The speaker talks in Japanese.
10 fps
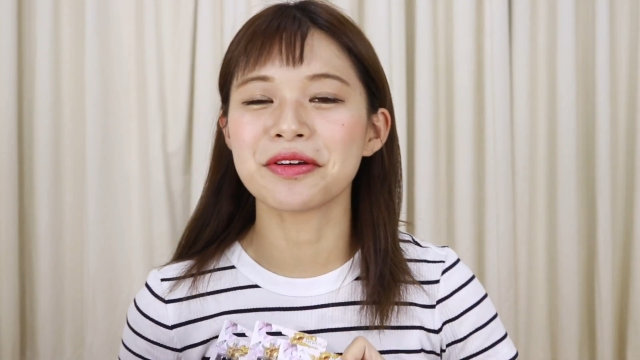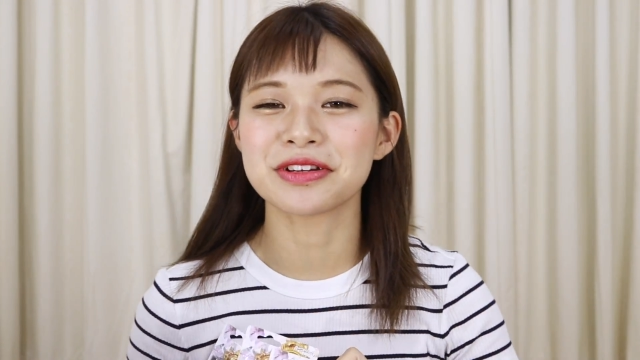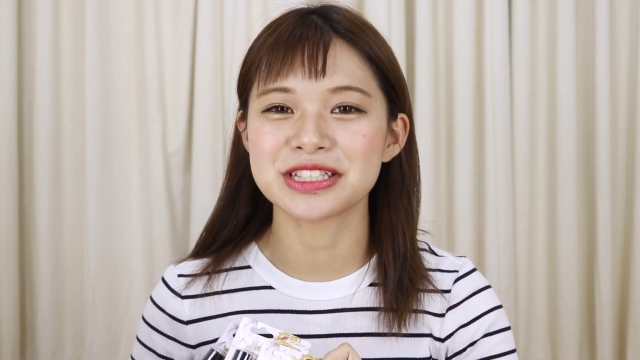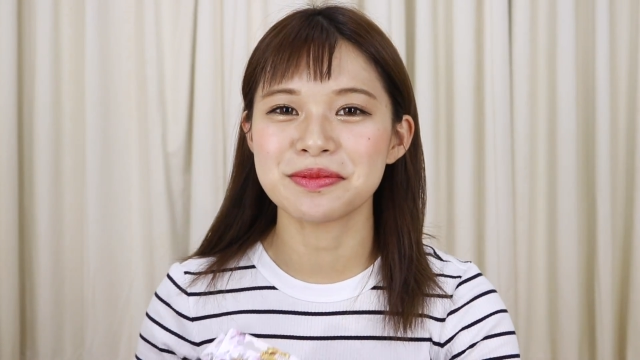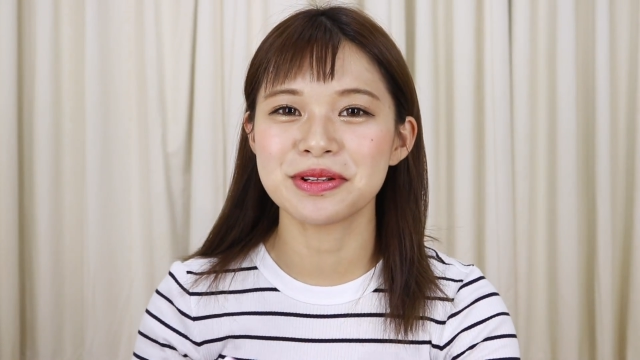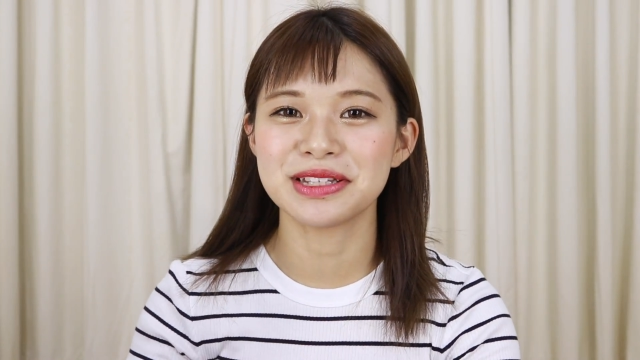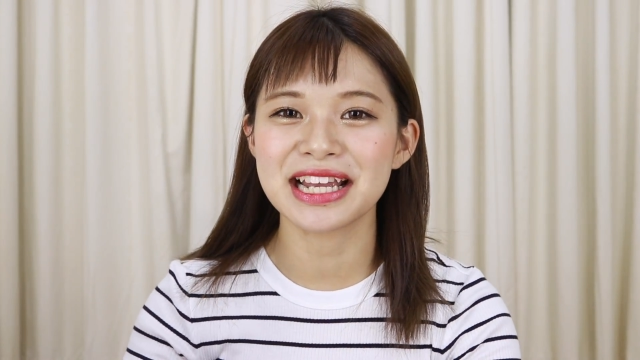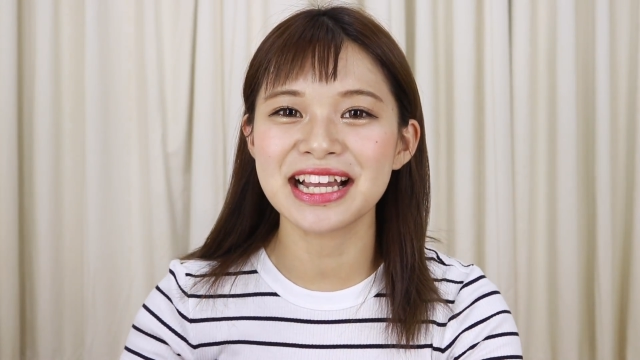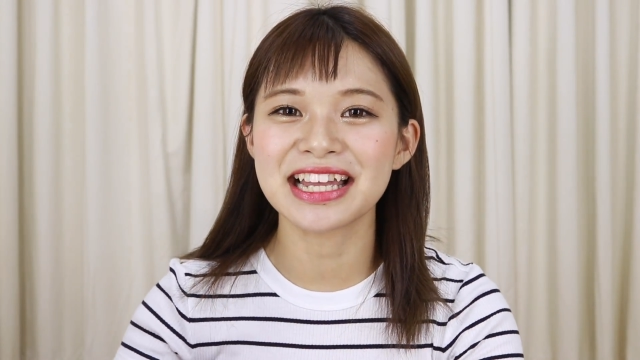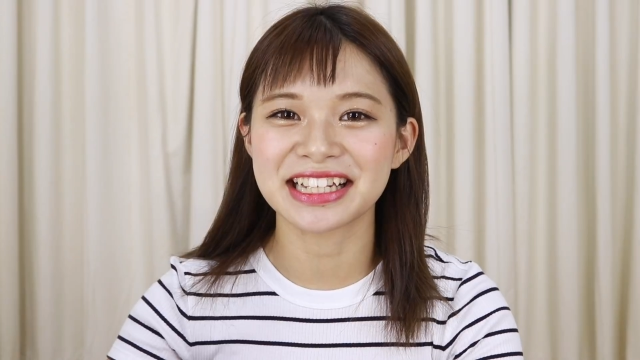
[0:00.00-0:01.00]
青の唇
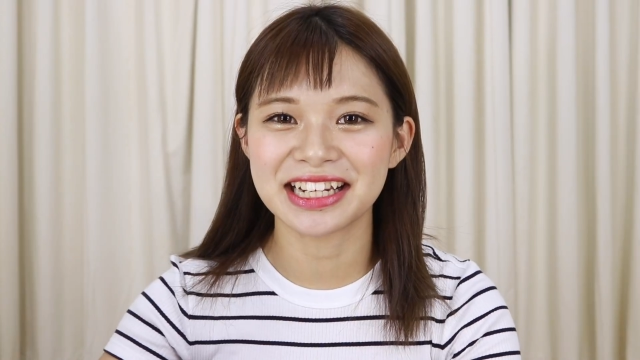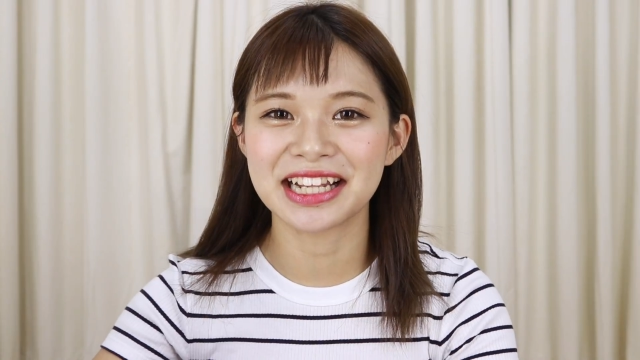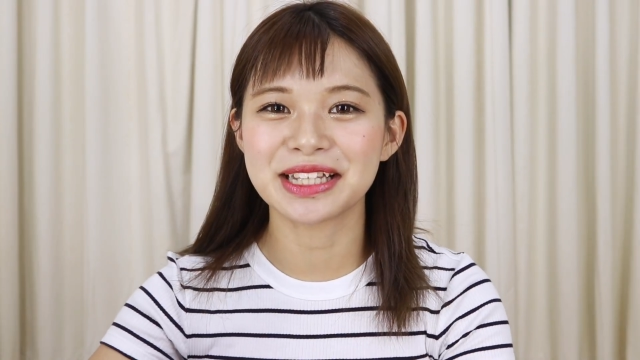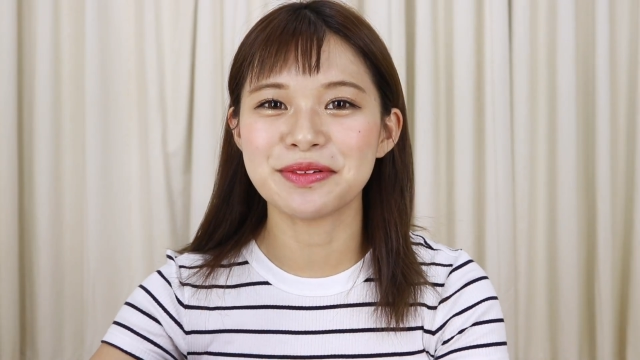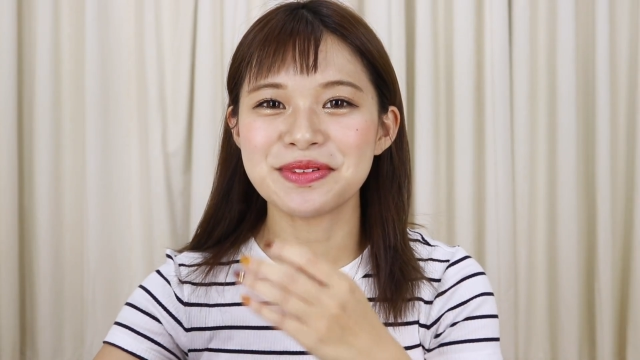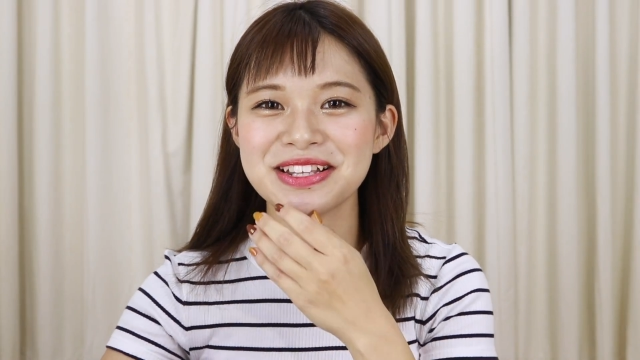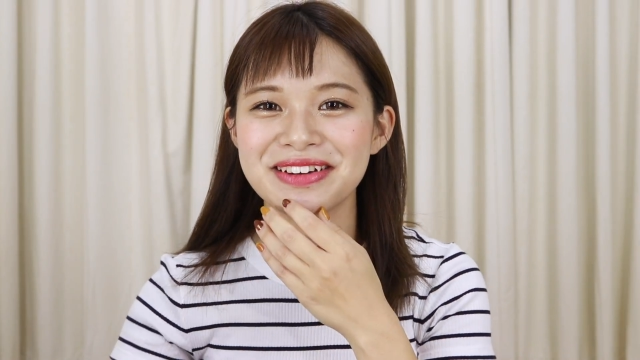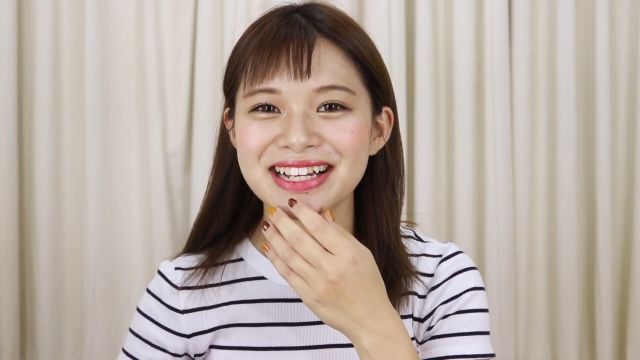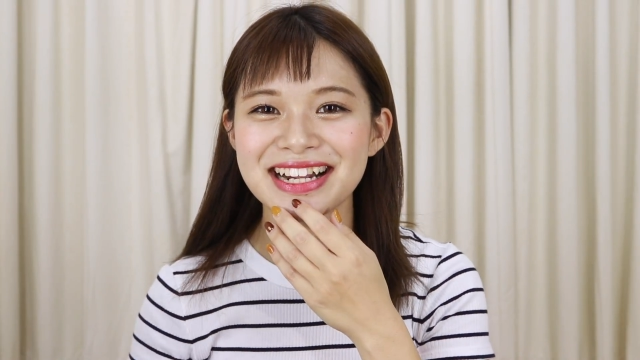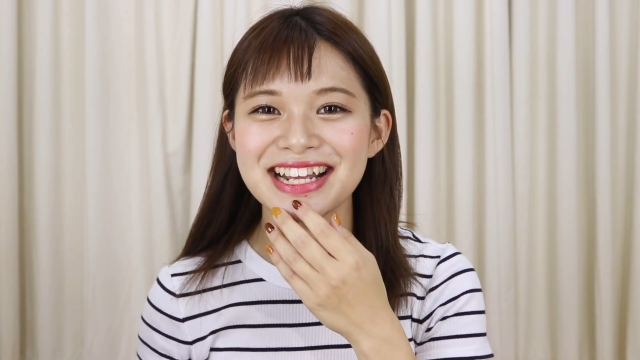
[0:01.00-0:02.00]
でかいから、多分みんな
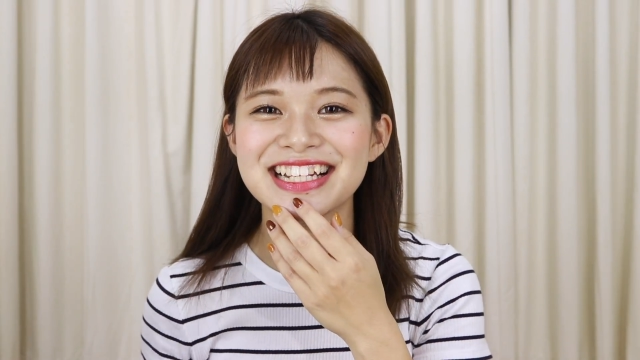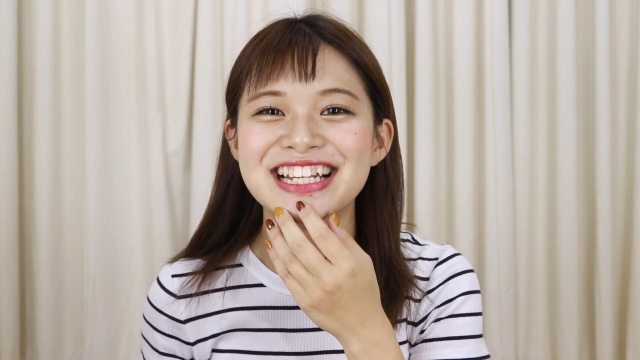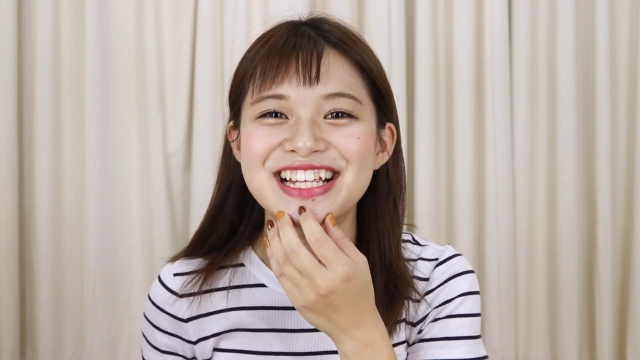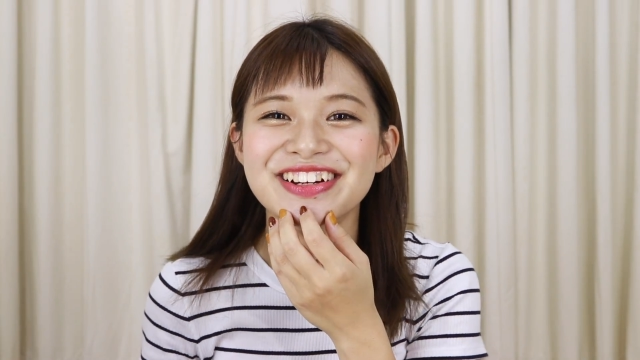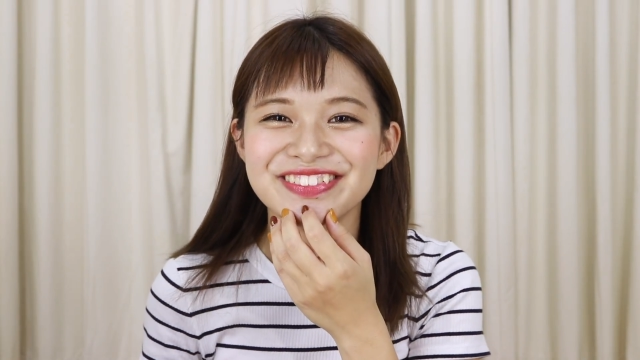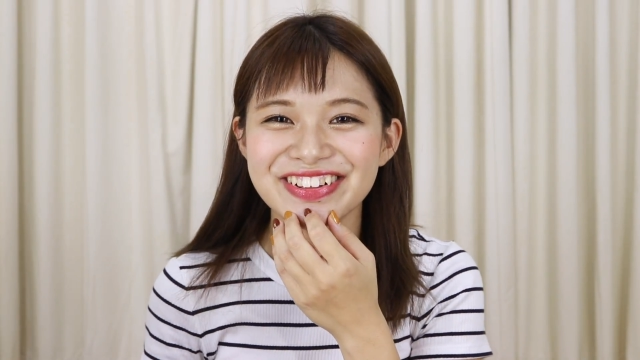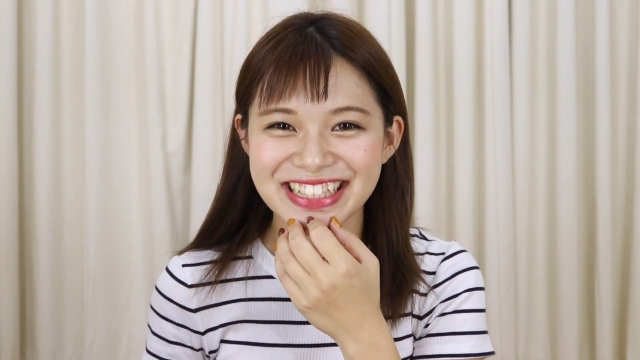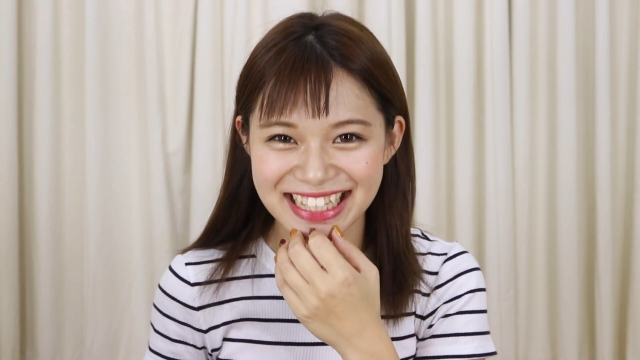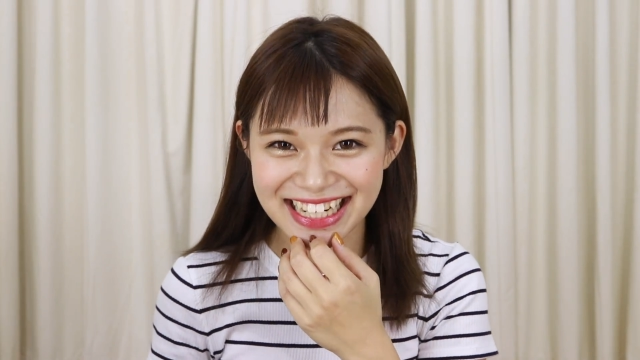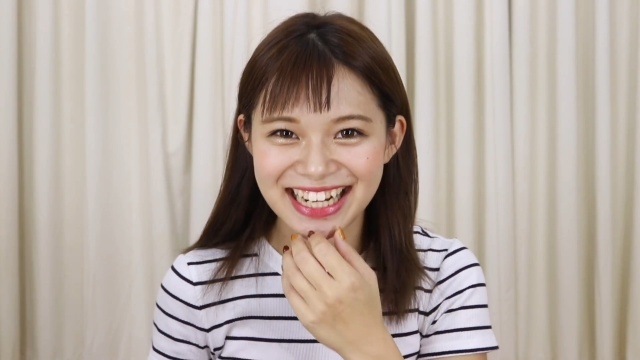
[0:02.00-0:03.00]
わかりやすいと思う
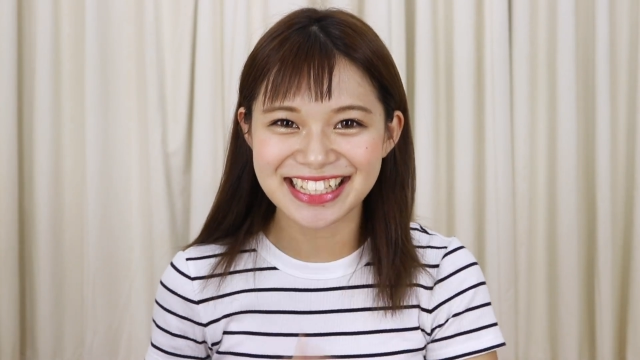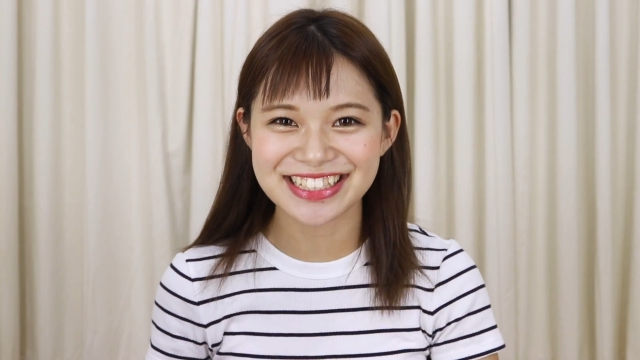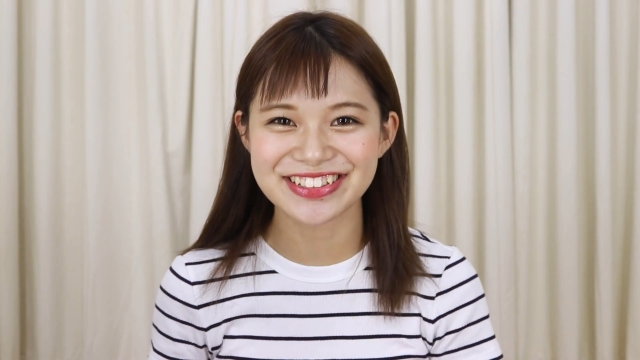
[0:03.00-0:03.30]
から、